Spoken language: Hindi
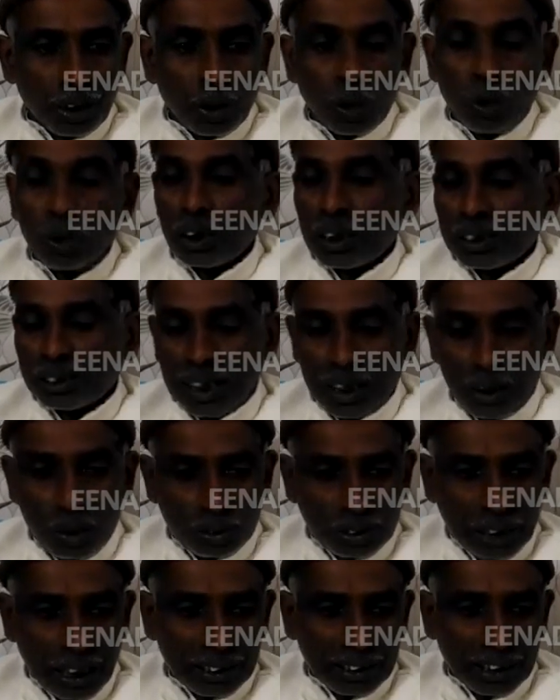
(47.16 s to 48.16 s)
कौन तो उनके
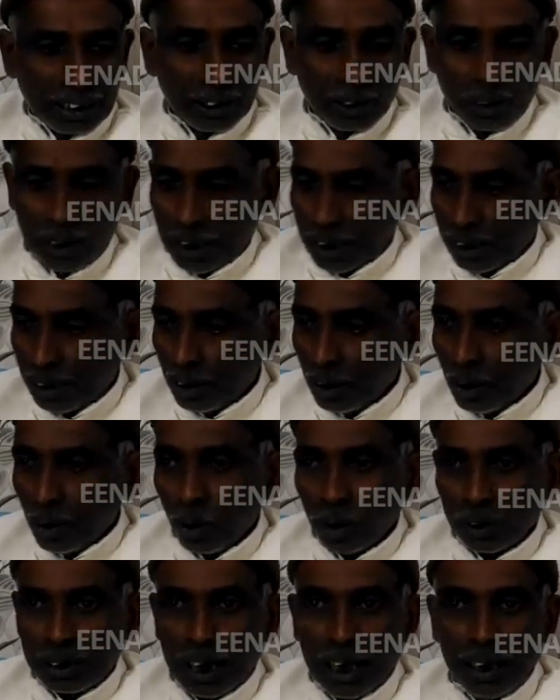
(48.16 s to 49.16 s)
नुकसान कर जो है
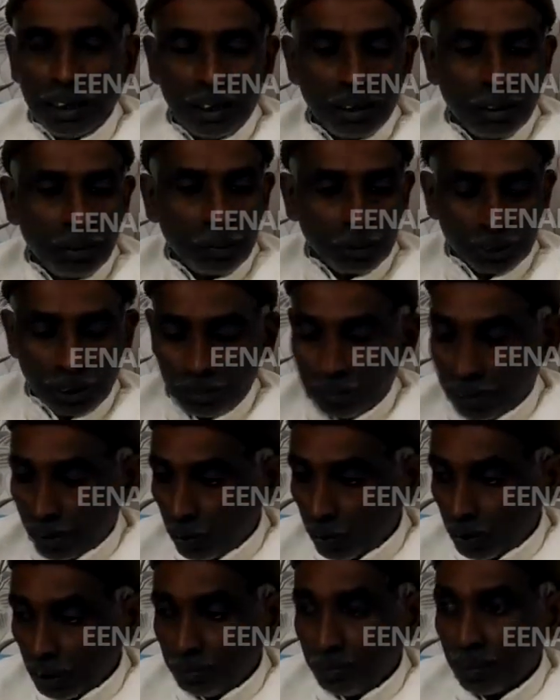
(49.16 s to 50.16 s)
हो जाए तो
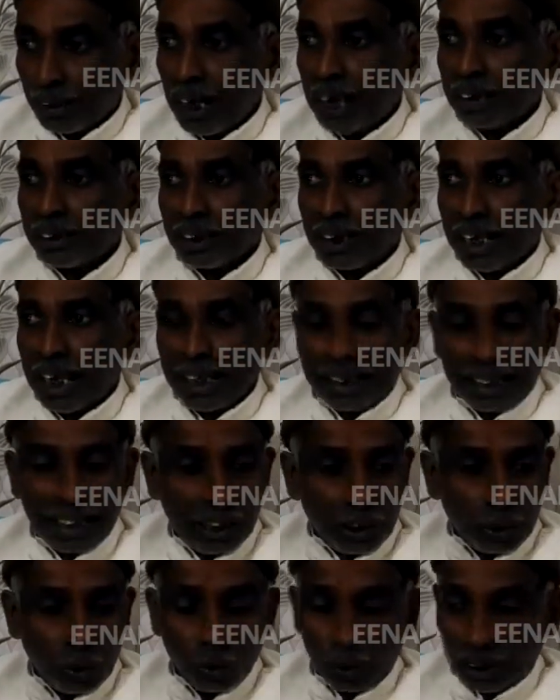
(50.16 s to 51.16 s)
मुसलमानों के मकान जलाए गए
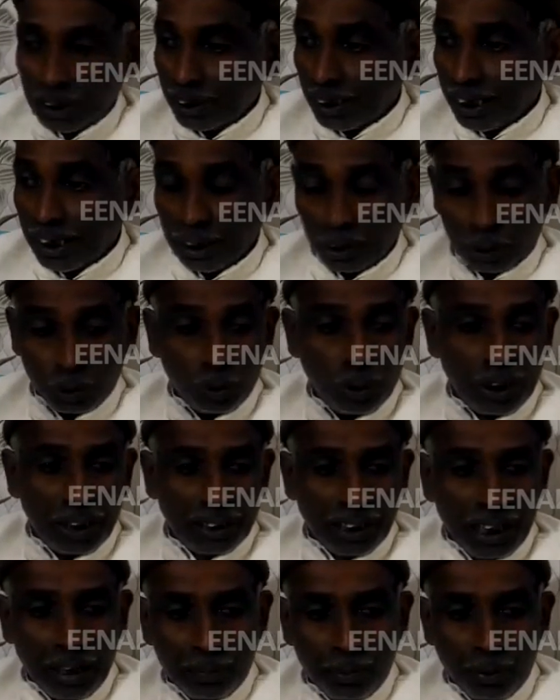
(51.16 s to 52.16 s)
लूटे गए तोड़े
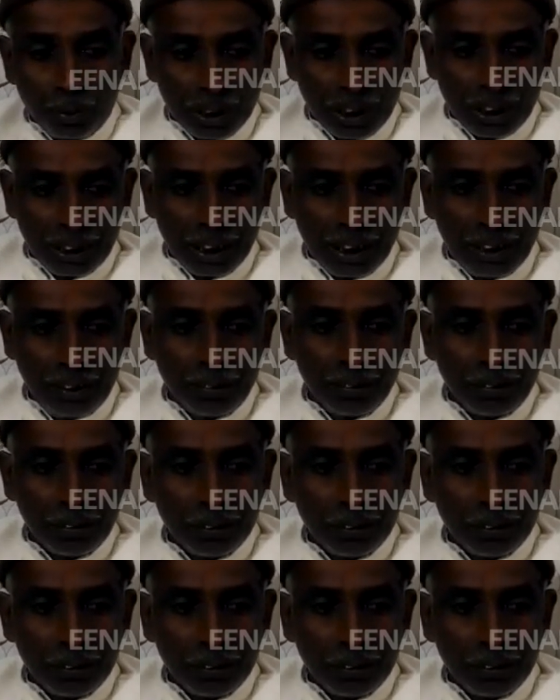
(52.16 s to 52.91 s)
गए फूके गए